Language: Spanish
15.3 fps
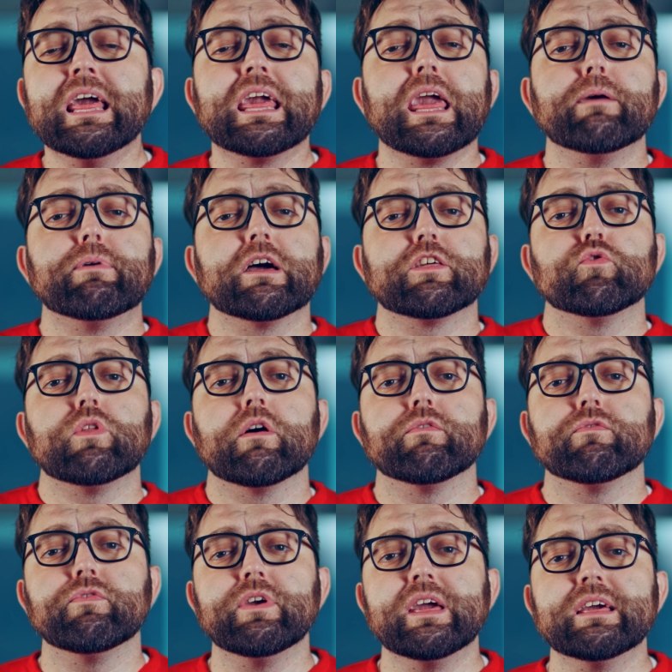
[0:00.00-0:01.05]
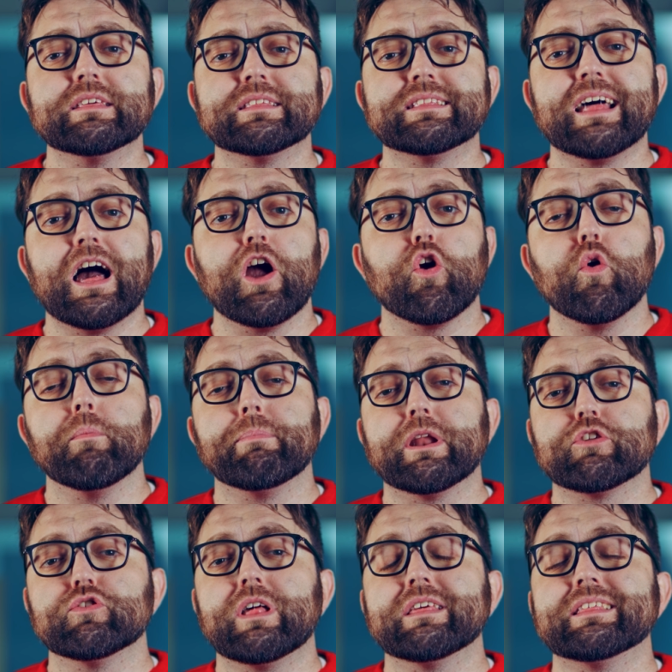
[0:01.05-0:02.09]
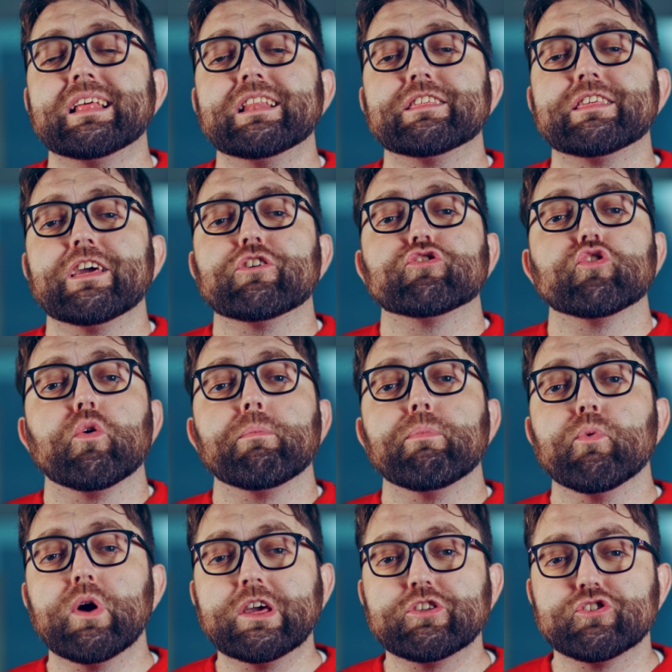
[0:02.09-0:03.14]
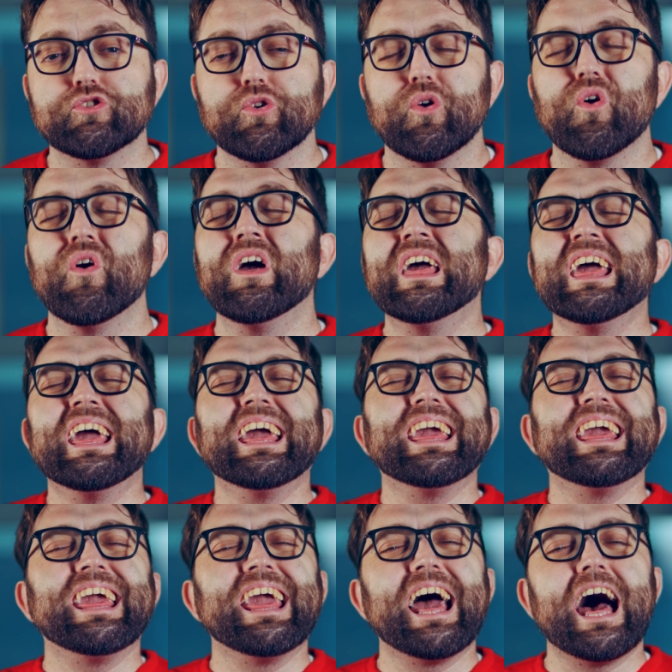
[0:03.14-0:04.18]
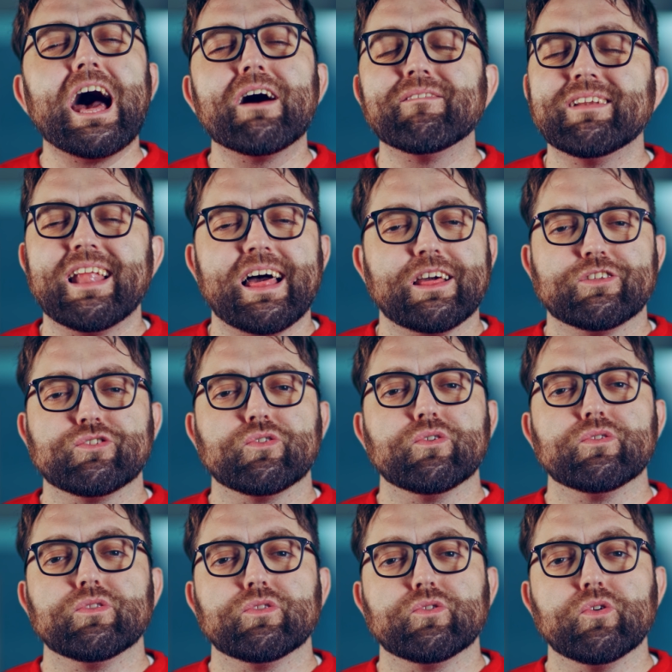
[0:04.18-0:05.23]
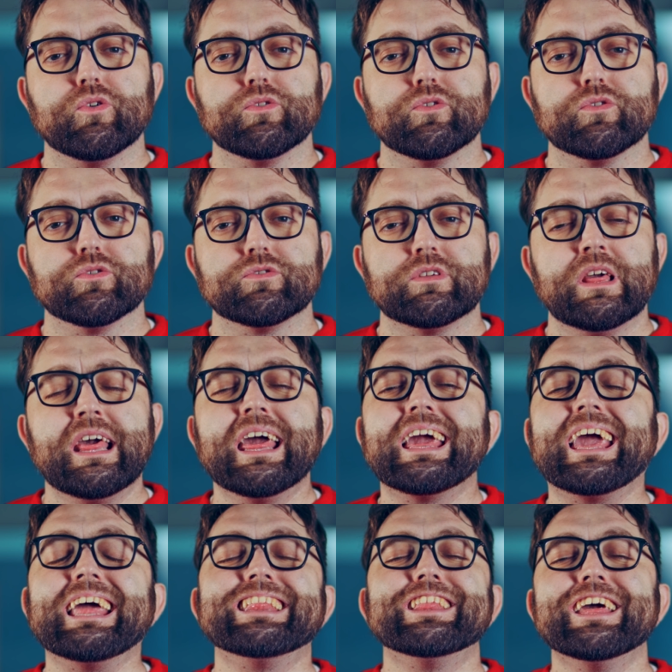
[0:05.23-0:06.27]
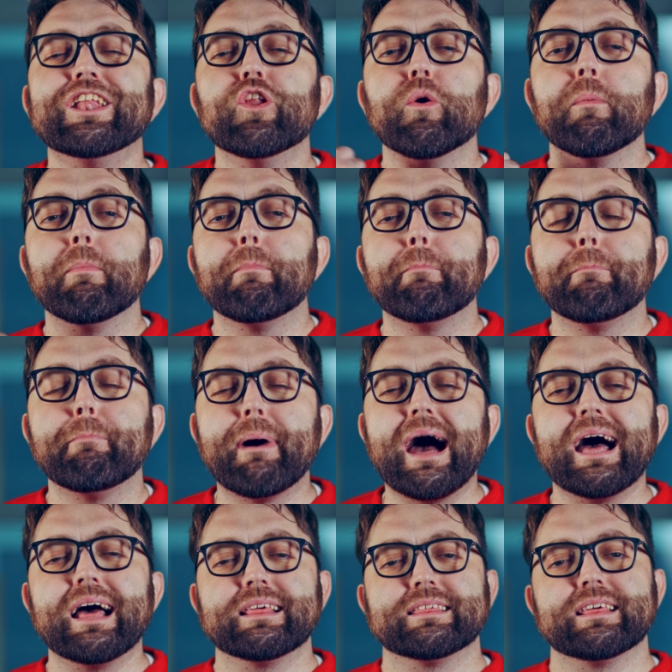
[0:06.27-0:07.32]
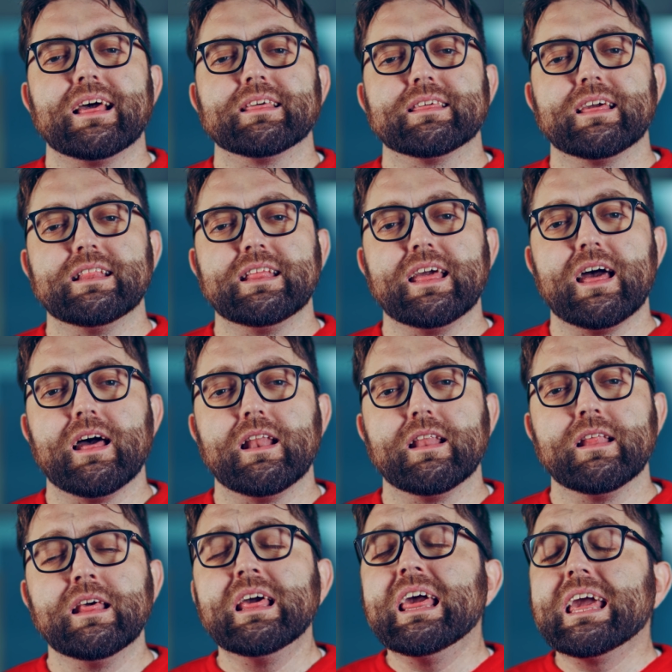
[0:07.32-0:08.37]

que vas a una fiesta con personas del sexo opuesto y hablas con todos, que te lo pasas genial,